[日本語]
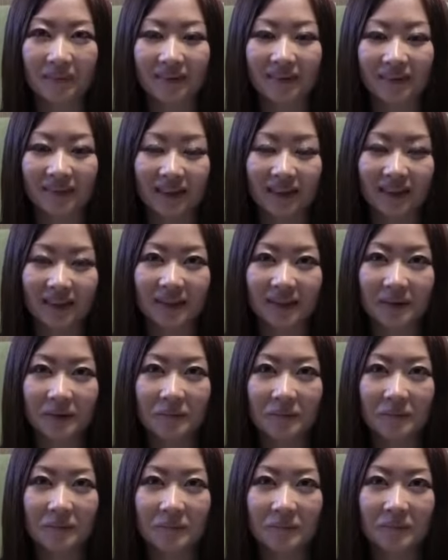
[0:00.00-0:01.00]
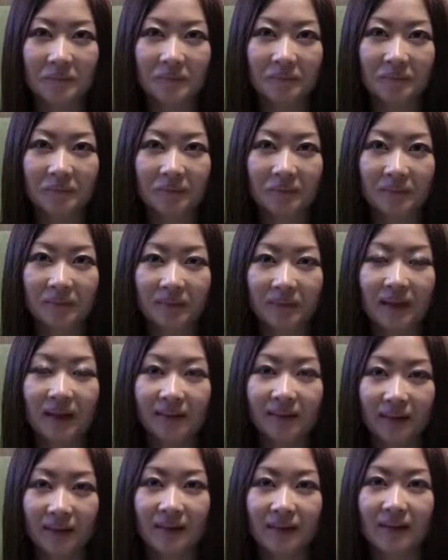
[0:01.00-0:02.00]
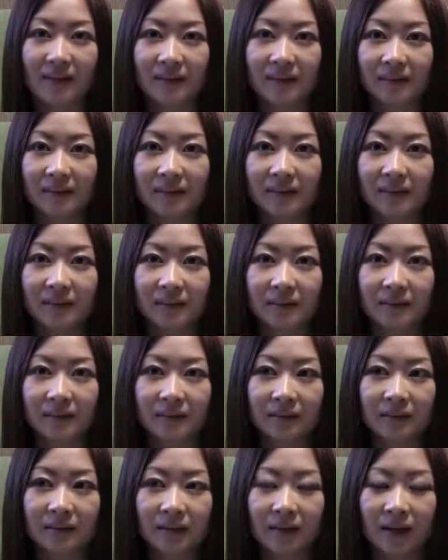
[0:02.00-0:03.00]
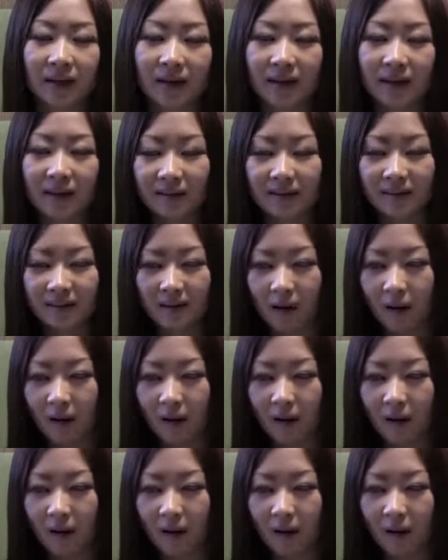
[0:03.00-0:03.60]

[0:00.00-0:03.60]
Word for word: 何花花ああ